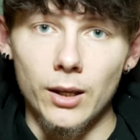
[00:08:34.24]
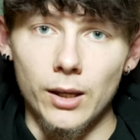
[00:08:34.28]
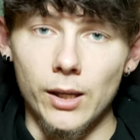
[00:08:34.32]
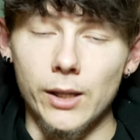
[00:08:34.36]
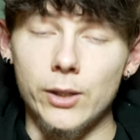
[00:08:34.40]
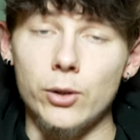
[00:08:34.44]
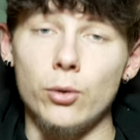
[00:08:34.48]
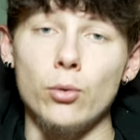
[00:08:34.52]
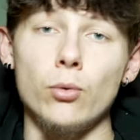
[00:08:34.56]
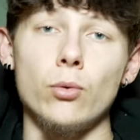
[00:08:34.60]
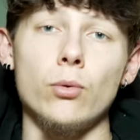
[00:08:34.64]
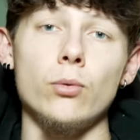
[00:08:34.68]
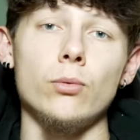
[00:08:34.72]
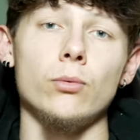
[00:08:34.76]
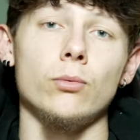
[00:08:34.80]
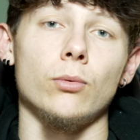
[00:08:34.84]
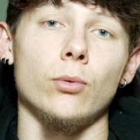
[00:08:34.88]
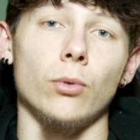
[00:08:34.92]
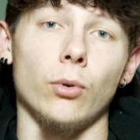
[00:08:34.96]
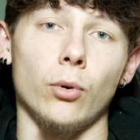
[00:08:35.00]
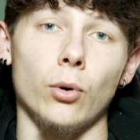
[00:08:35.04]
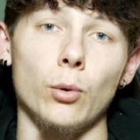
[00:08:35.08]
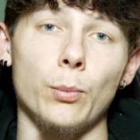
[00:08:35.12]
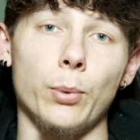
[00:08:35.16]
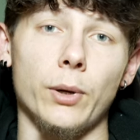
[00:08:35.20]
et qui ont
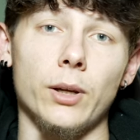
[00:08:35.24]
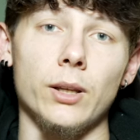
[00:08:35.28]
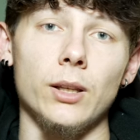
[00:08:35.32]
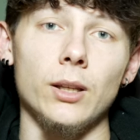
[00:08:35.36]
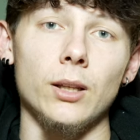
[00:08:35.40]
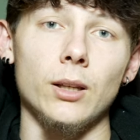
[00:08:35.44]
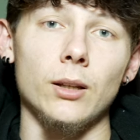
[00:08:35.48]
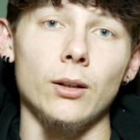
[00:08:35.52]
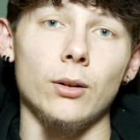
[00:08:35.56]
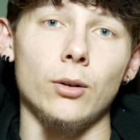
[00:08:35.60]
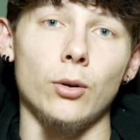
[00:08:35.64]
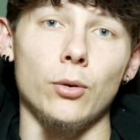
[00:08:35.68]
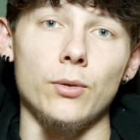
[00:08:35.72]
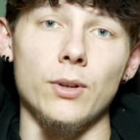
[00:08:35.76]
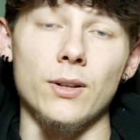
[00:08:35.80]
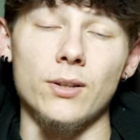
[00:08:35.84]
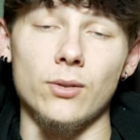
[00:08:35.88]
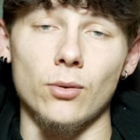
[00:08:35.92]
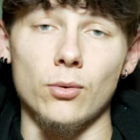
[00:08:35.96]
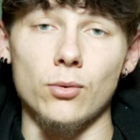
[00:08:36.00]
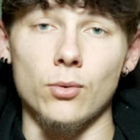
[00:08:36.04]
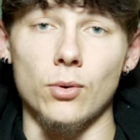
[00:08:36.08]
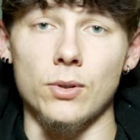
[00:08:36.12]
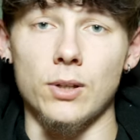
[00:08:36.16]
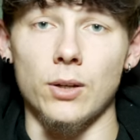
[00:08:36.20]
repris
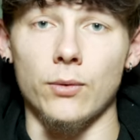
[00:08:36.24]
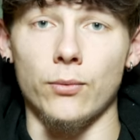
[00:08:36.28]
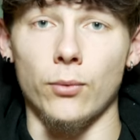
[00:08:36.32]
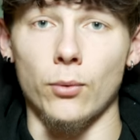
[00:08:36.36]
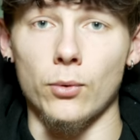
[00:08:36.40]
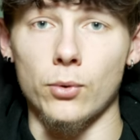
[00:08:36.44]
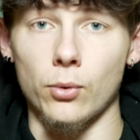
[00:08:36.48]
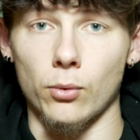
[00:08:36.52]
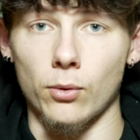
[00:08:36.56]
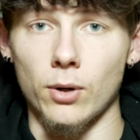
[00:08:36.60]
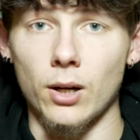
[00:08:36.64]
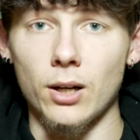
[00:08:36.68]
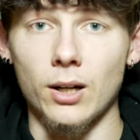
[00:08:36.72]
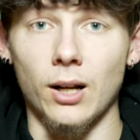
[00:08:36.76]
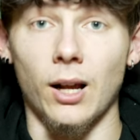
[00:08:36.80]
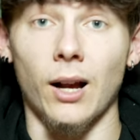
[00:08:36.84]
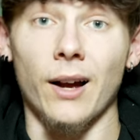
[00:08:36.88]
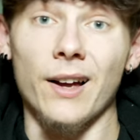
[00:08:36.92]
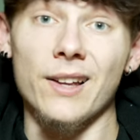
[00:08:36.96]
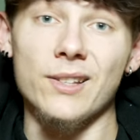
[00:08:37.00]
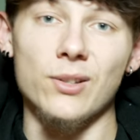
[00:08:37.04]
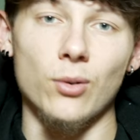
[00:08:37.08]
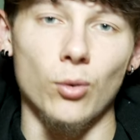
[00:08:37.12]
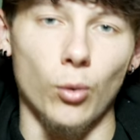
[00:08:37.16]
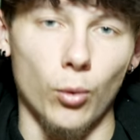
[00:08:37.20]
connaissance de ces fonctions-là
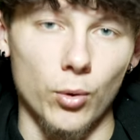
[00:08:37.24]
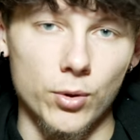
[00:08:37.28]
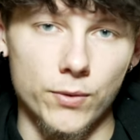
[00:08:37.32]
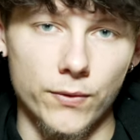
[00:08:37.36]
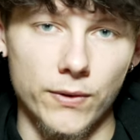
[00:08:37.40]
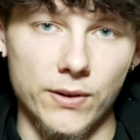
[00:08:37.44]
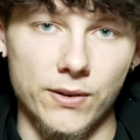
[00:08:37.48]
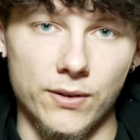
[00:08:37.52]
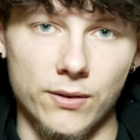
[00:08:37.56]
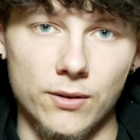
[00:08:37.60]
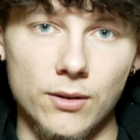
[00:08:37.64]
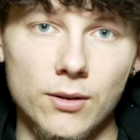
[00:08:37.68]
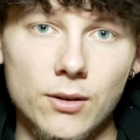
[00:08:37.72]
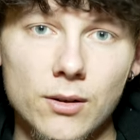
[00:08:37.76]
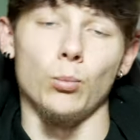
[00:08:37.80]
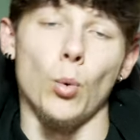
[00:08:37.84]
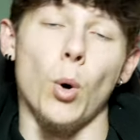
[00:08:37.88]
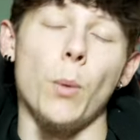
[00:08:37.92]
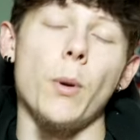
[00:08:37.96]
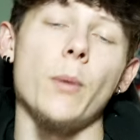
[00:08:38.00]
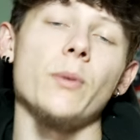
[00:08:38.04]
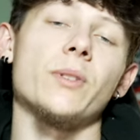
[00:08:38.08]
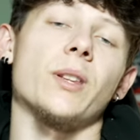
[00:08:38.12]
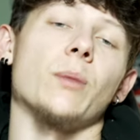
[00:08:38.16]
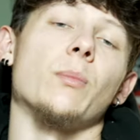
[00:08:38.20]
grâce au CrossFit.
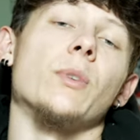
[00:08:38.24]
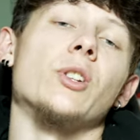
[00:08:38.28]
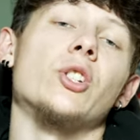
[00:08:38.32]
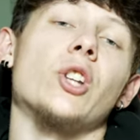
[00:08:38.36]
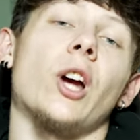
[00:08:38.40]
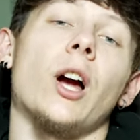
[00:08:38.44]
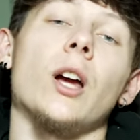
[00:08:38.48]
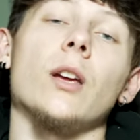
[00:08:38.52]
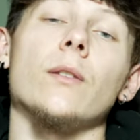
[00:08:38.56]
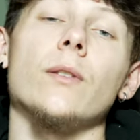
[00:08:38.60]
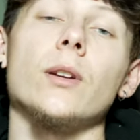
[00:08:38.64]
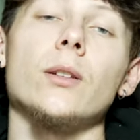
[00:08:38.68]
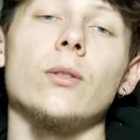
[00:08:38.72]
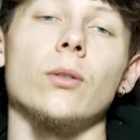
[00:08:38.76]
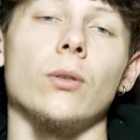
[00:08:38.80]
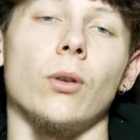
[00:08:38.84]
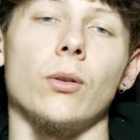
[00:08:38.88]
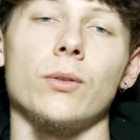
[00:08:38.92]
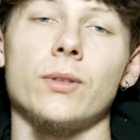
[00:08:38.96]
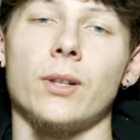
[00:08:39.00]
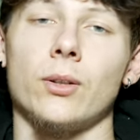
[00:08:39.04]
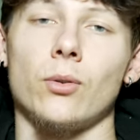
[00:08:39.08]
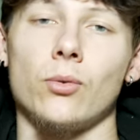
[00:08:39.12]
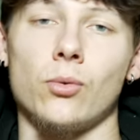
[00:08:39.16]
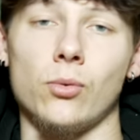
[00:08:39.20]
Moi-même, ça m'est déjà arrivé de
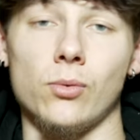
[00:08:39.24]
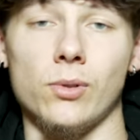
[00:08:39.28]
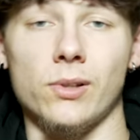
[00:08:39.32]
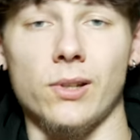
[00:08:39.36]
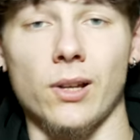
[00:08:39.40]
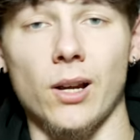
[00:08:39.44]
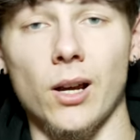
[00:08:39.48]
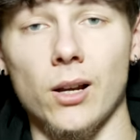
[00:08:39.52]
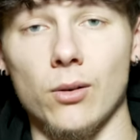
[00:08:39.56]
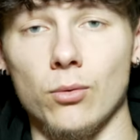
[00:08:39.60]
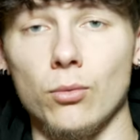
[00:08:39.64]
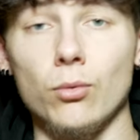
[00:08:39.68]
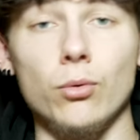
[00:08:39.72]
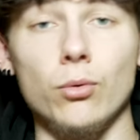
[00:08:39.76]
rentrer dans une salle